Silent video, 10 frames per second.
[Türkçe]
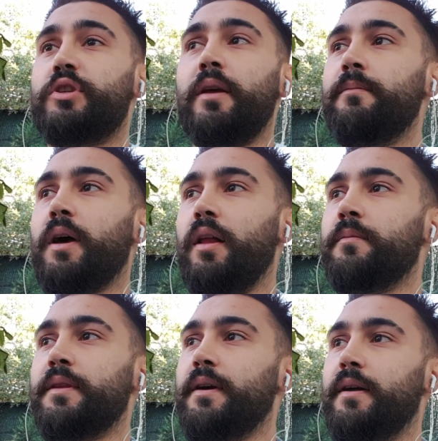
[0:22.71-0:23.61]
şeyim
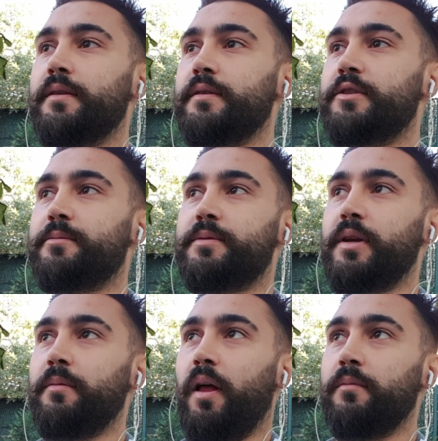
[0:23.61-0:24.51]
kalmadı yani. Hiçbir
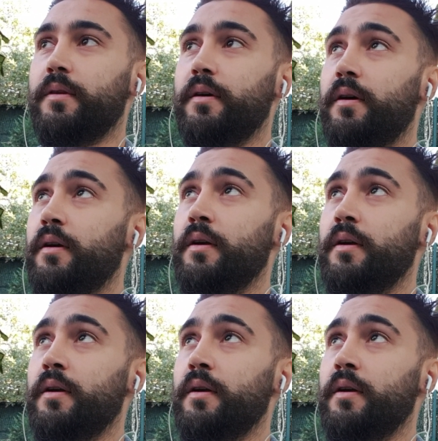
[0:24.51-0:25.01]
şeyim kalmadı.